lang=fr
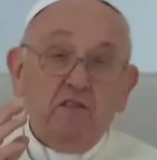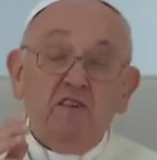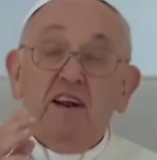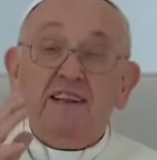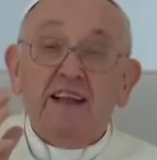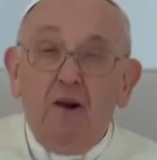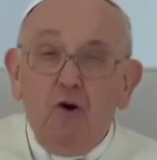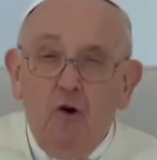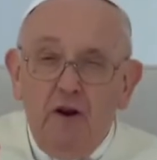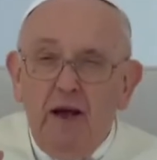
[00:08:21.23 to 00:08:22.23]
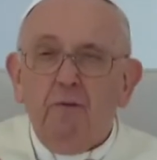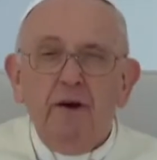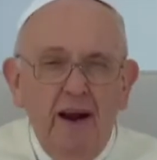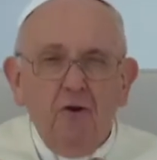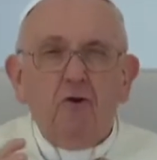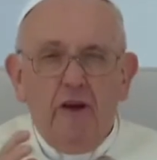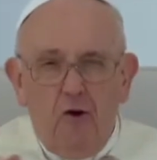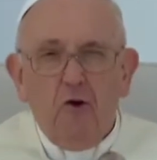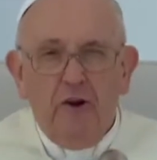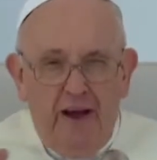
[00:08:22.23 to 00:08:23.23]
cette gloire
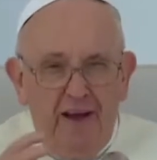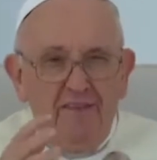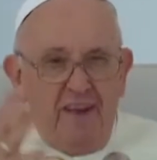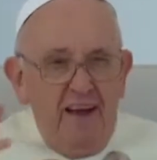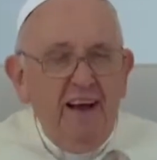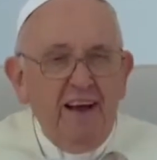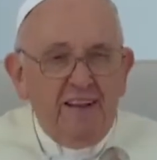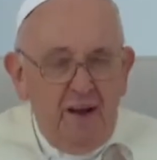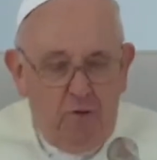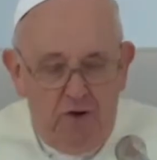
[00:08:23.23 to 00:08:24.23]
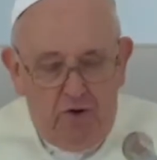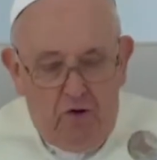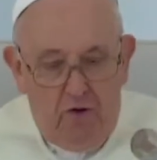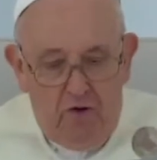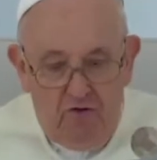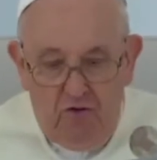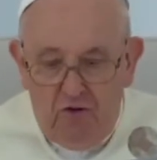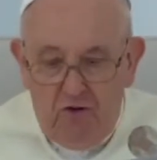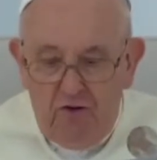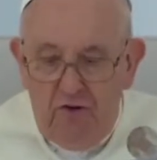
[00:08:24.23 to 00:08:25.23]
de cette rencontre, nous
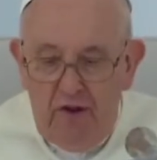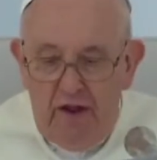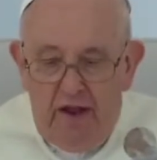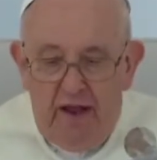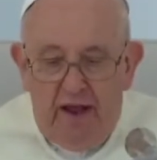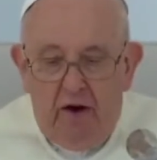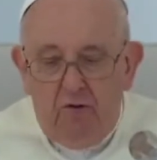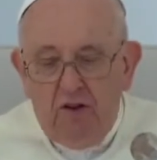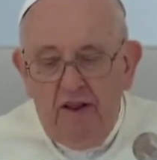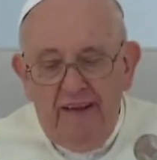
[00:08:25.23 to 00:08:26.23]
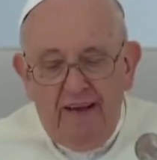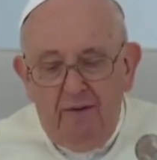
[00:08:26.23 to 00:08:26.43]
pouvons l'appeler ainsi,